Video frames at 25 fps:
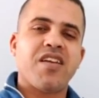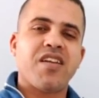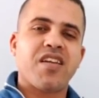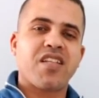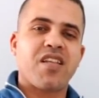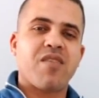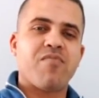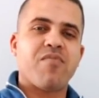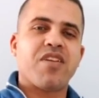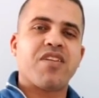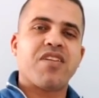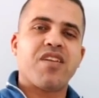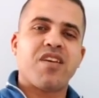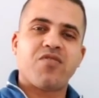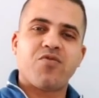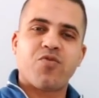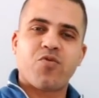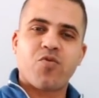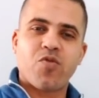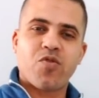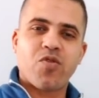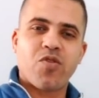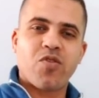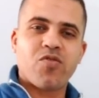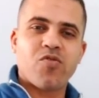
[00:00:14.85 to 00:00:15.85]
نتمنى
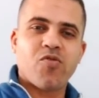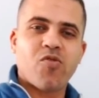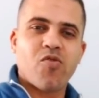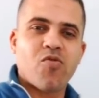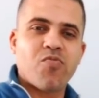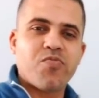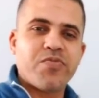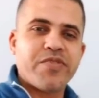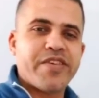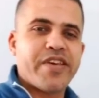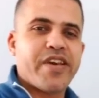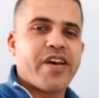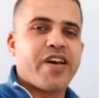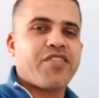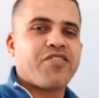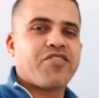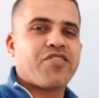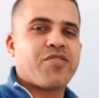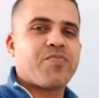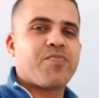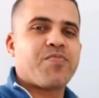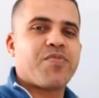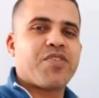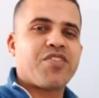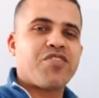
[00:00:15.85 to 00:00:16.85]
ديكور اليوم
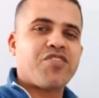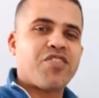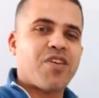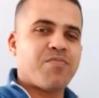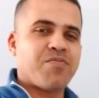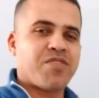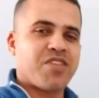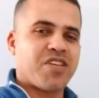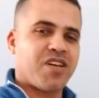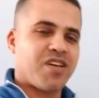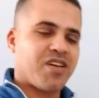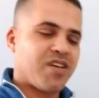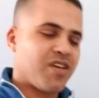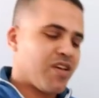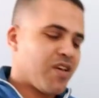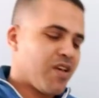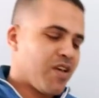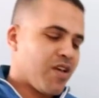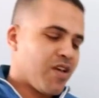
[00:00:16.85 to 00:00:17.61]
يعجب الجميع